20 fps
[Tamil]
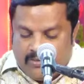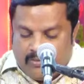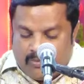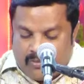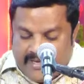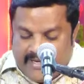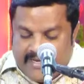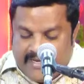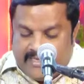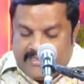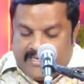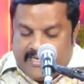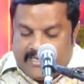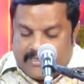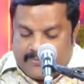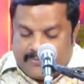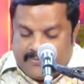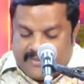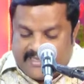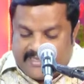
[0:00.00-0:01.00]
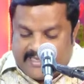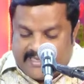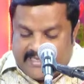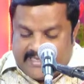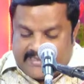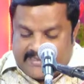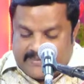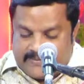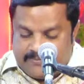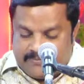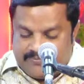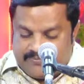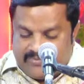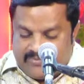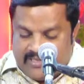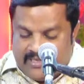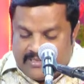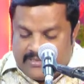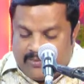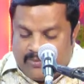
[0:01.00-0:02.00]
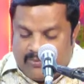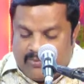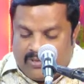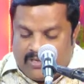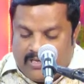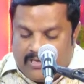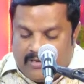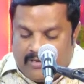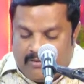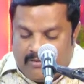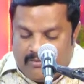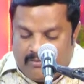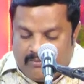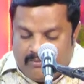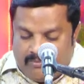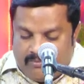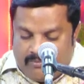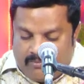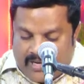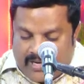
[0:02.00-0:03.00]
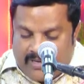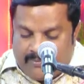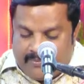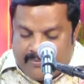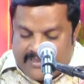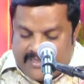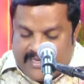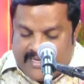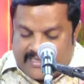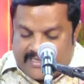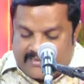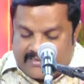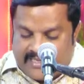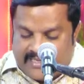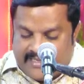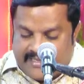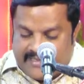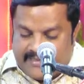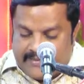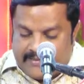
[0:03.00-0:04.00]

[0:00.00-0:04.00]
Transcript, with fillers: ஒரே அதிகாரம் இருக்கிறது அந்த ஒரு ஒன்றாம் அதிகாரத்தில்